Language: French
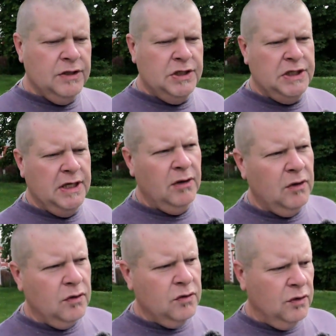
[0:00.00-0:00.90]
j'ai
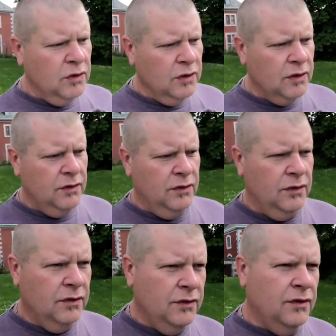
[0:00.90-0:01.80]
encore
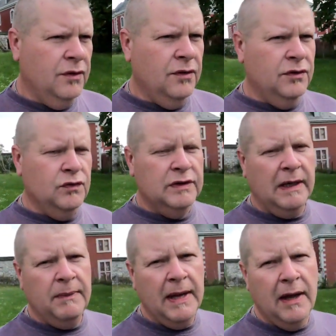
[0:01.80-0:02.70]
euh, je
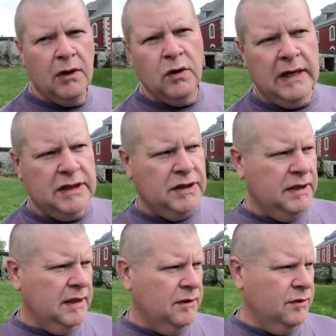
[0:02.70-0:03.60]
voudrais bien encore
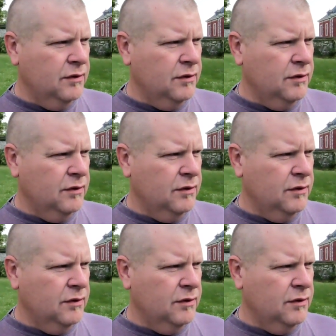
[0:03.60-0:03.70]
acheter